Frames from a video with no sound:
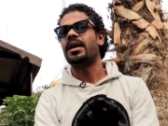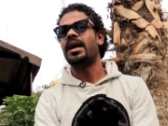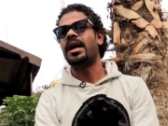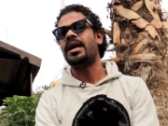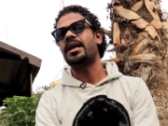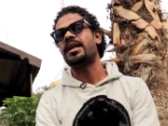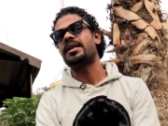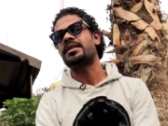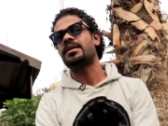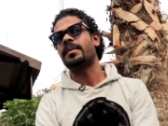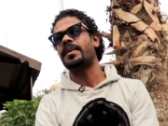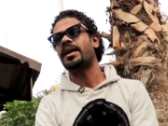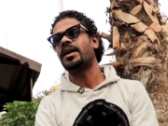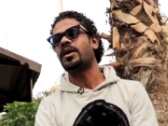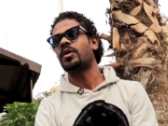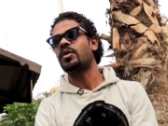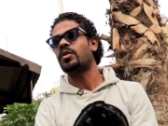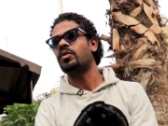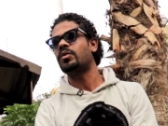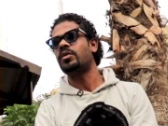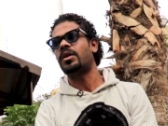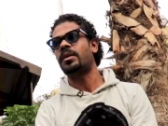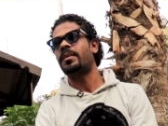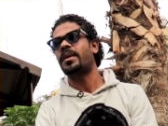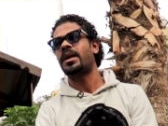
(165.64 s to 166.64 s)
اهلنا زمان
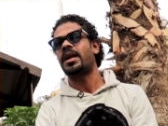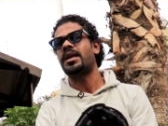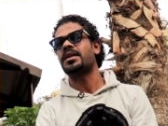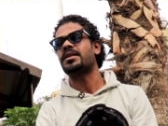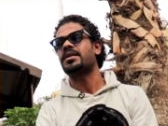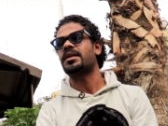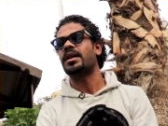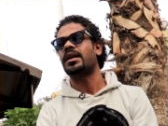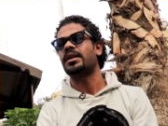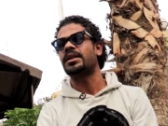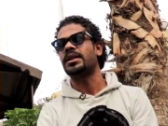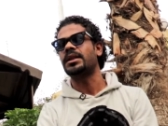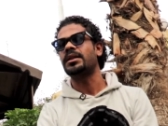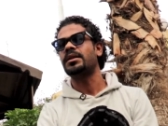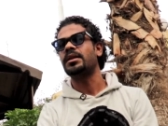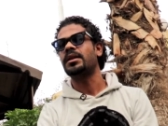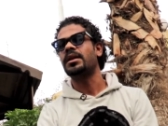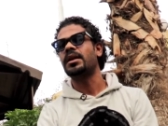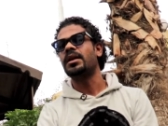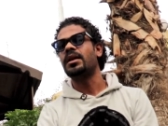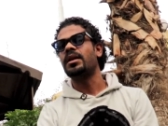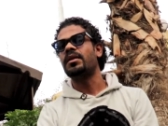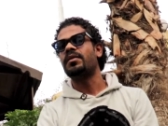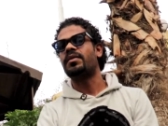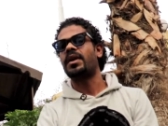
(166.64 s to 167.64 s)
كانوا عباره عن صيادين
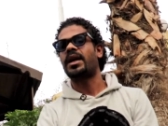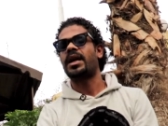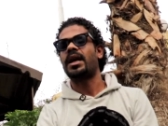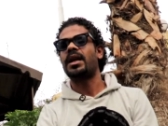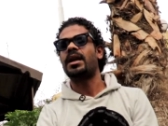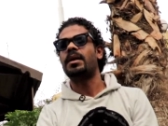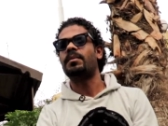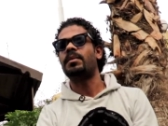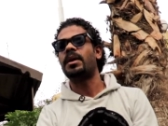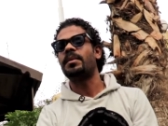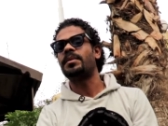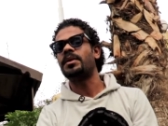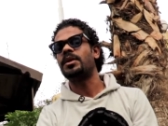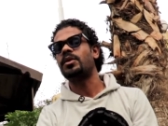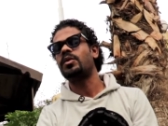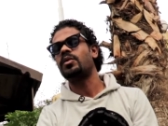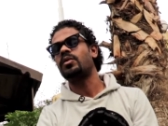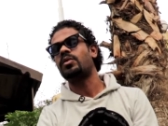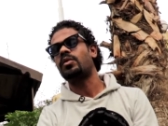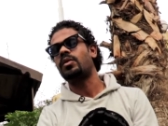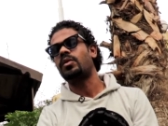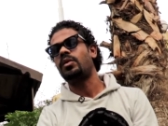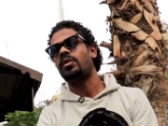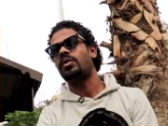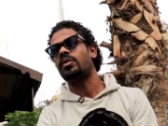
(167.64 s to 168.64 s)
فكان لما
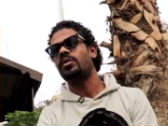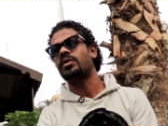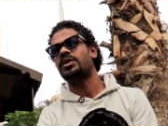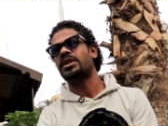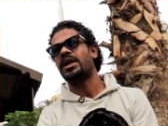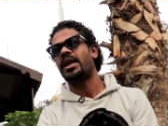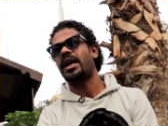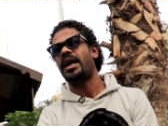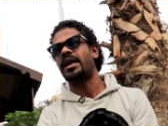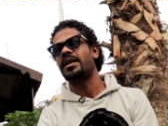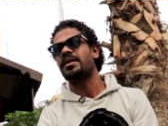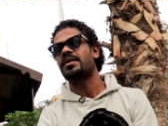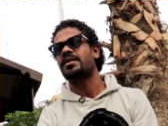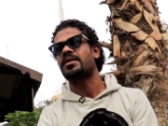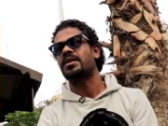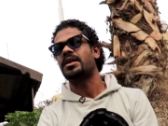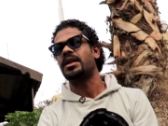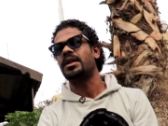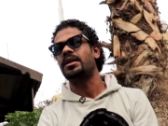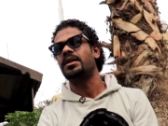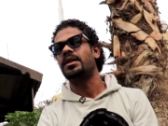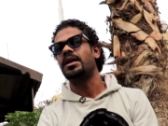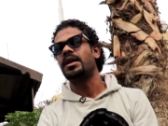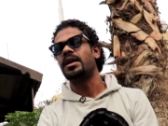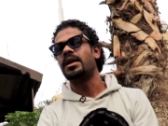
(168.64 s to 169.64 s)
بيجوا يروحوا ترحال
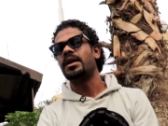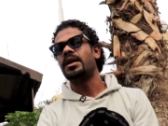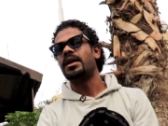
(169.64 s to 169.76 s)
الصيد